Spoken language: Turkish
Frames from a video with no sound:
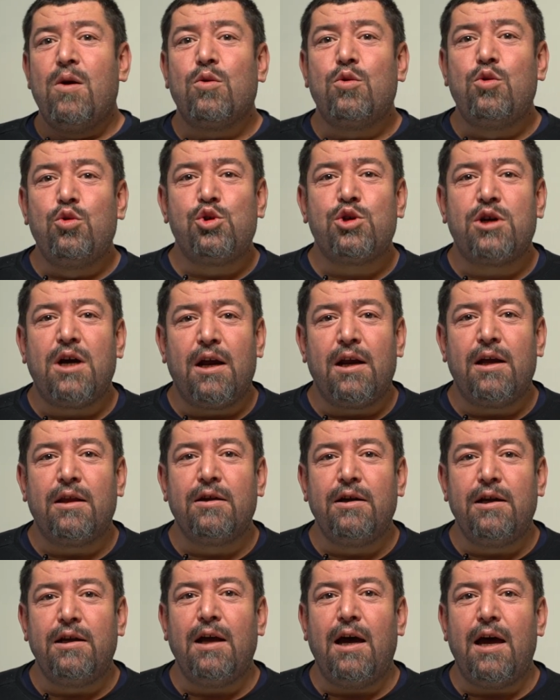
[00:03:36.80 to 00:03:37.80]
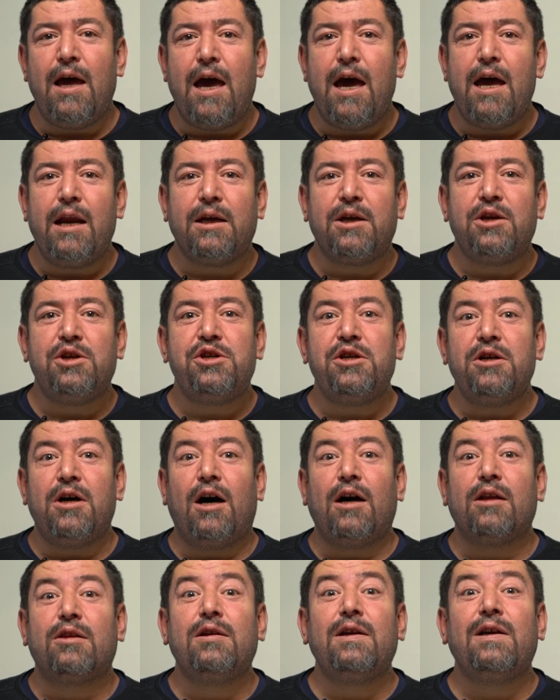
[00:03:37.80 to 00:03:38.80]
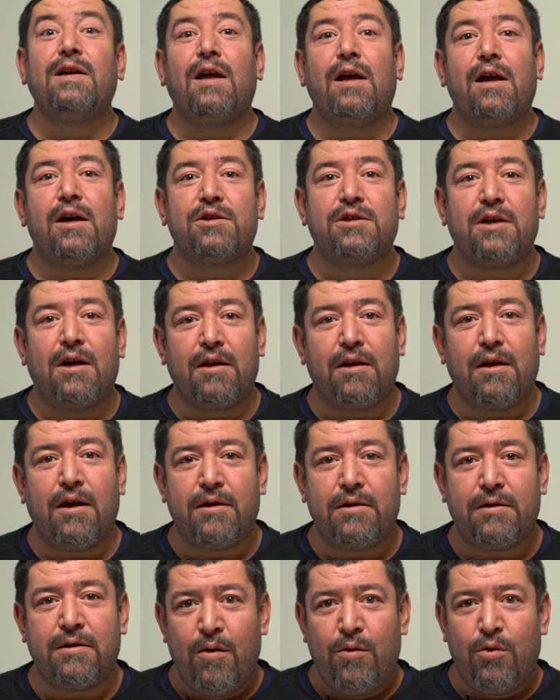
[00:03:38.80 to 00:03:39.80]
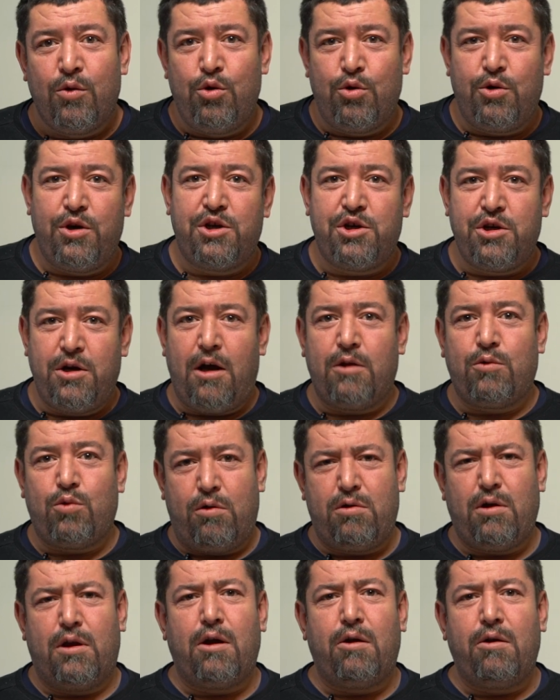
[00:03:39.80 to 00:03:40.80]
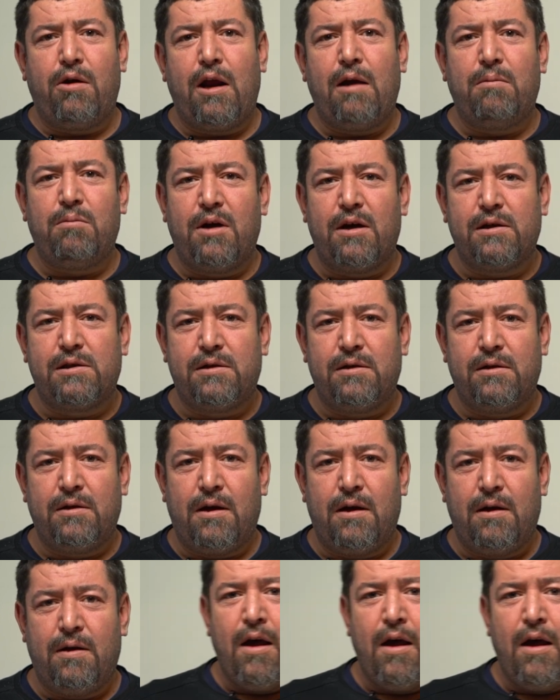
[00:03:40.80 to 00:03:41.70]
kuş kanadıyla er kişi atıyla yaşar der. Türk için at o kadar önemli aslında.